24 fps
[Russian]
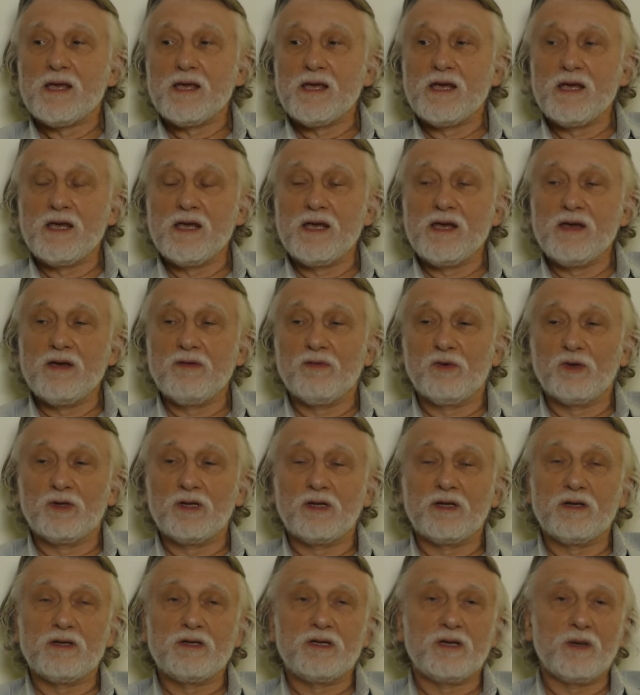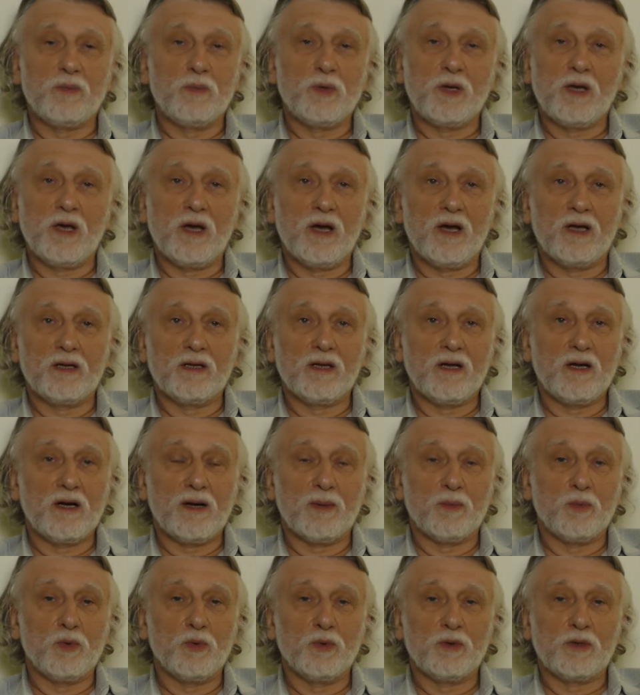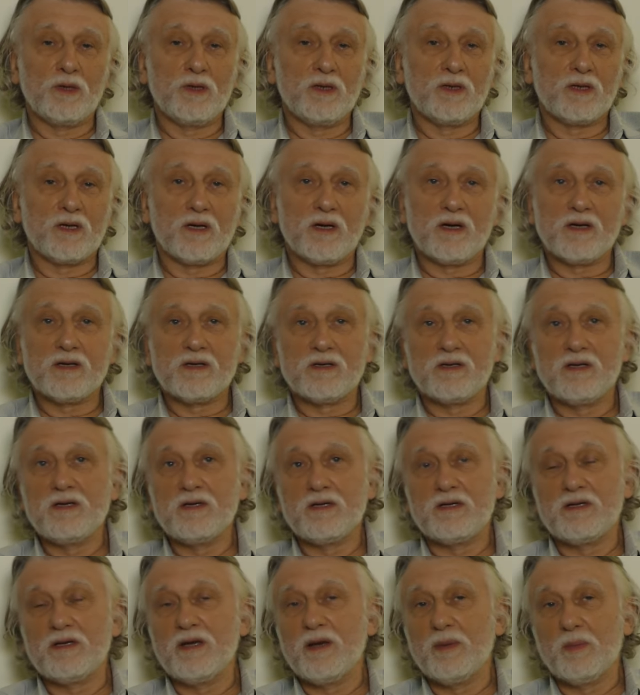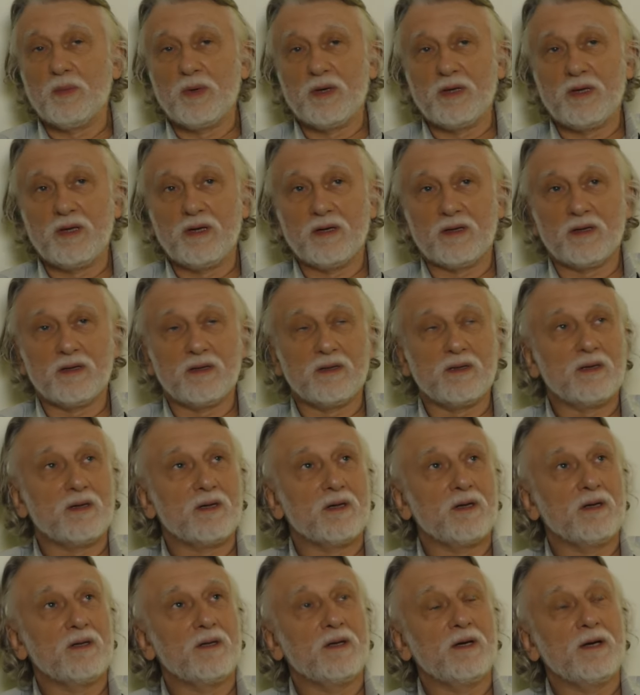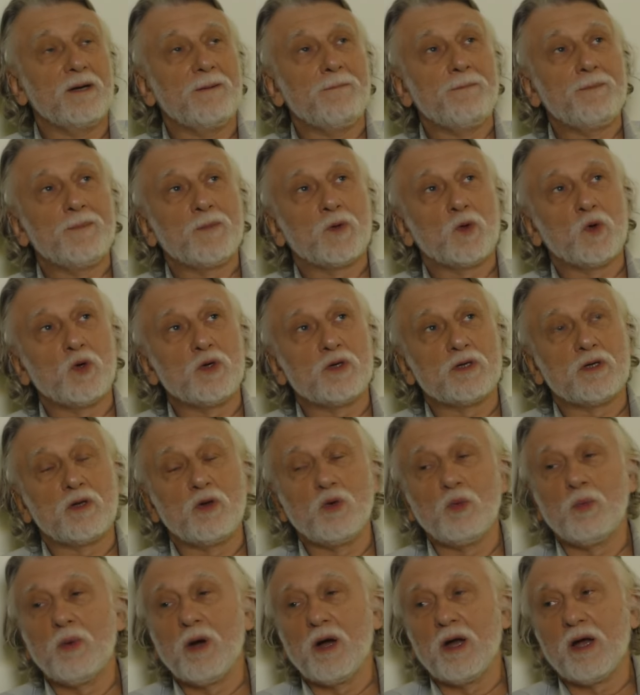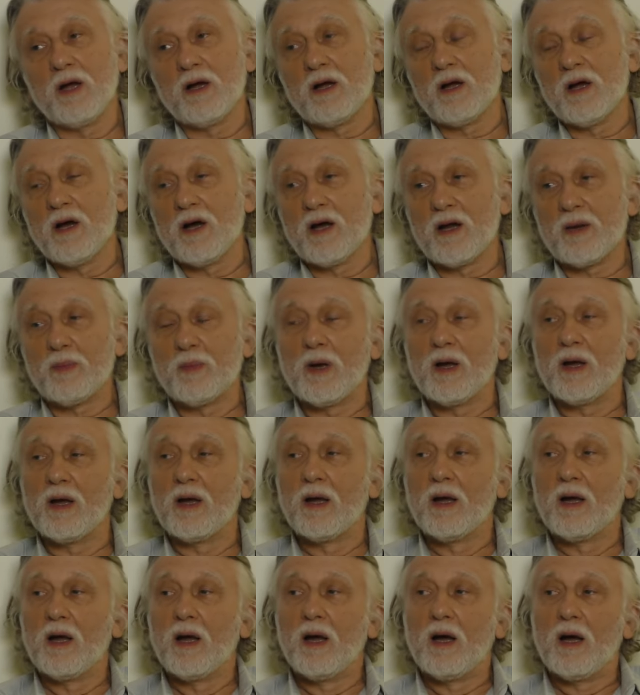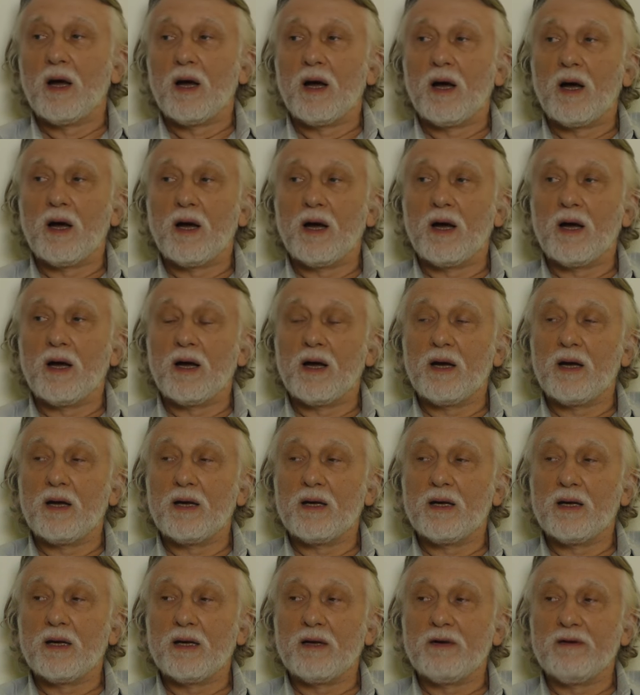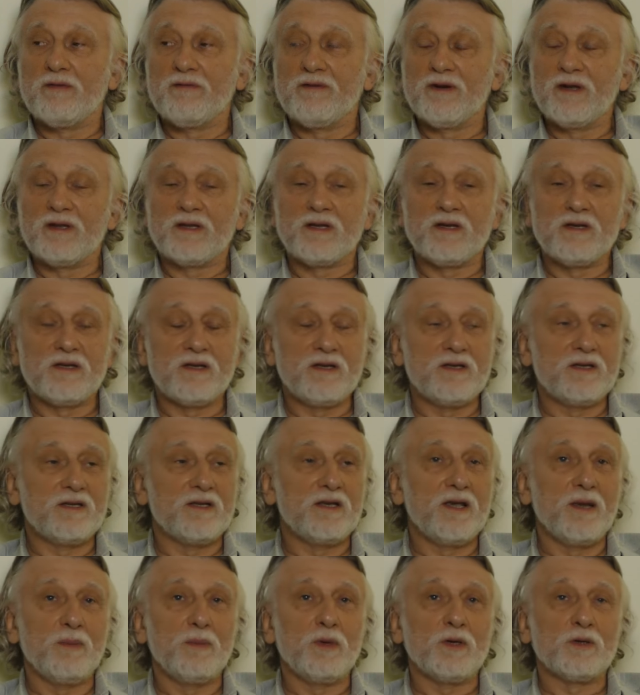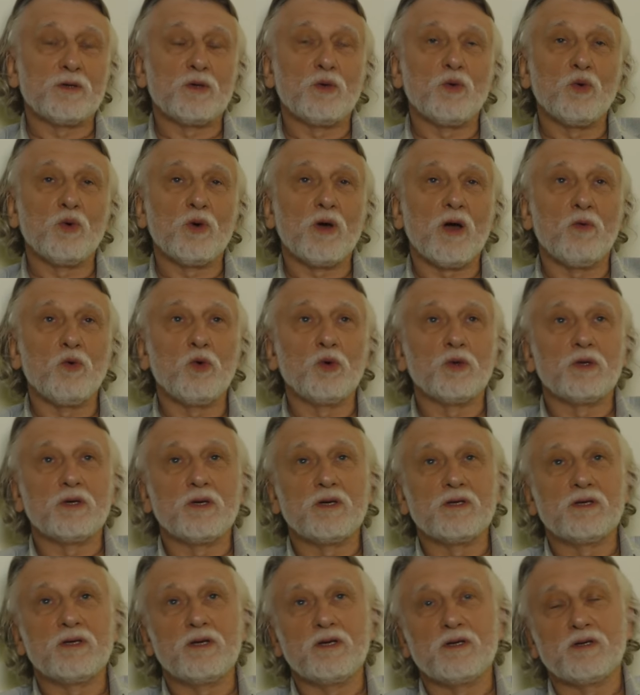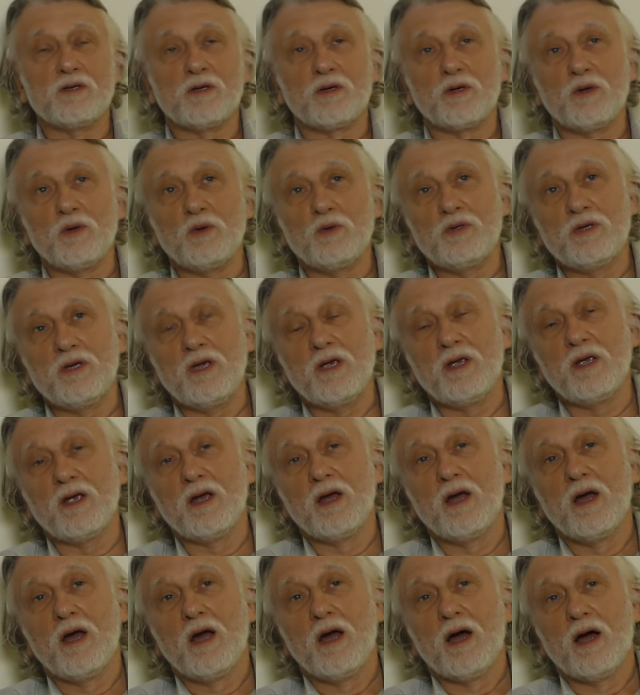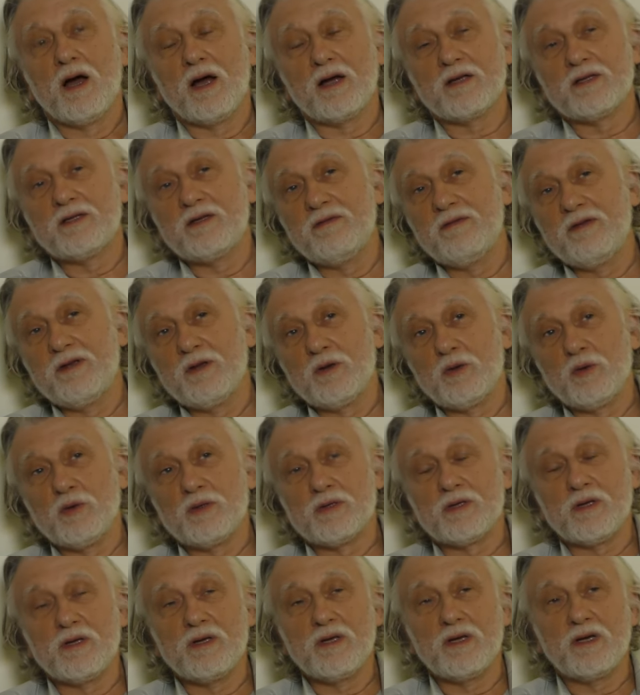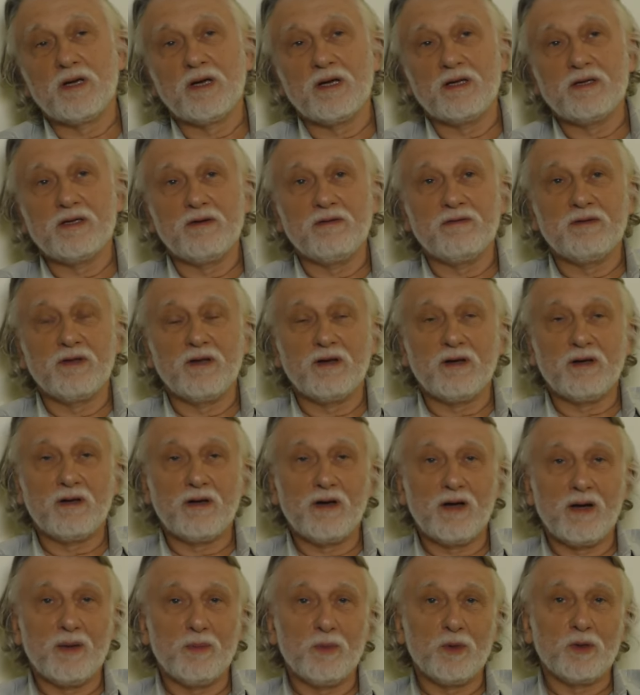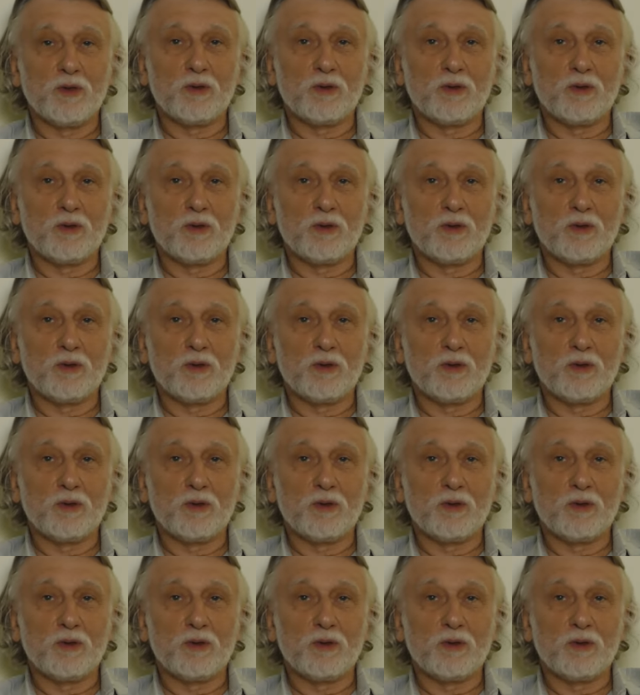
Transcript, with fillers: И вот эта семья, она работает как система некоторая, да, то есть любая карма, а, в этой системе, если у кого-то из этих людей активируется негативная карма,